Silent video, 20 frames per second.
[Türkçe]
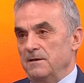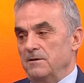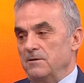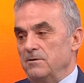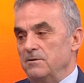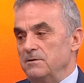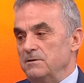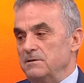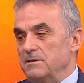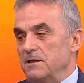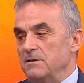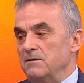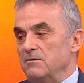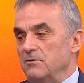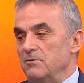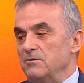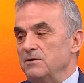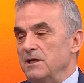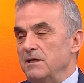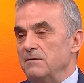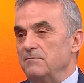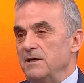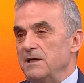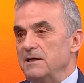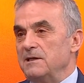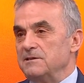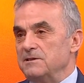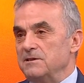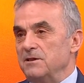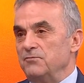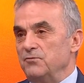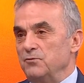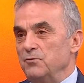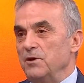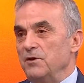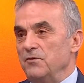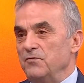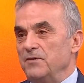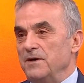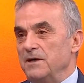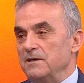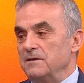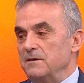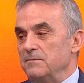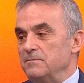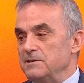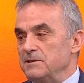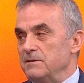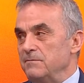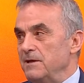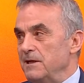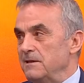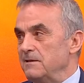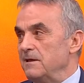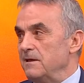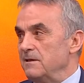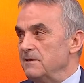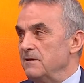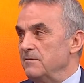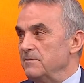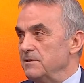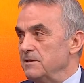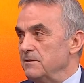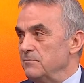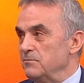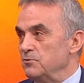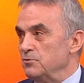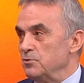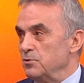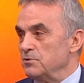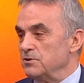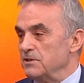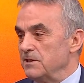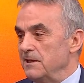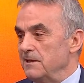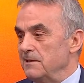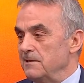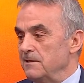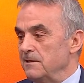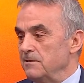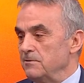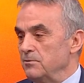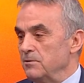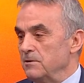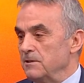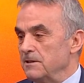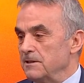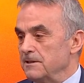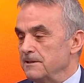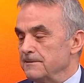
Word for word: O yüzden onlar maalesef UEFA'da bizim elde edemediğimiz çok şey elde ediyorlar.